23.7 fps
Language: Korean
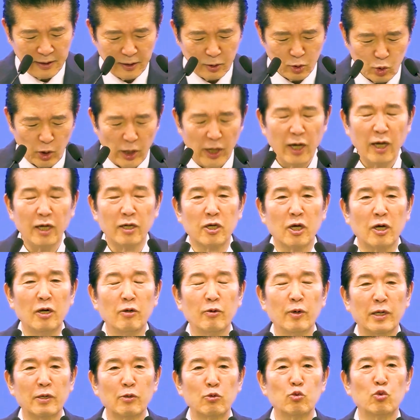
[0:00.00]
죄의
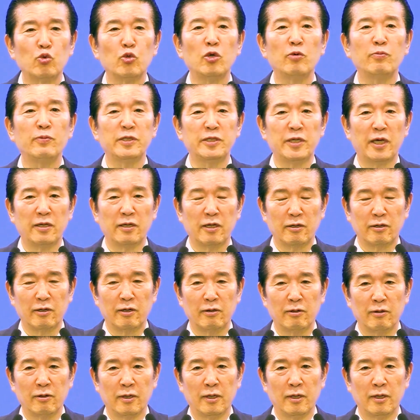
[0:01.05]
결과로 두려움이 생긴 거예요.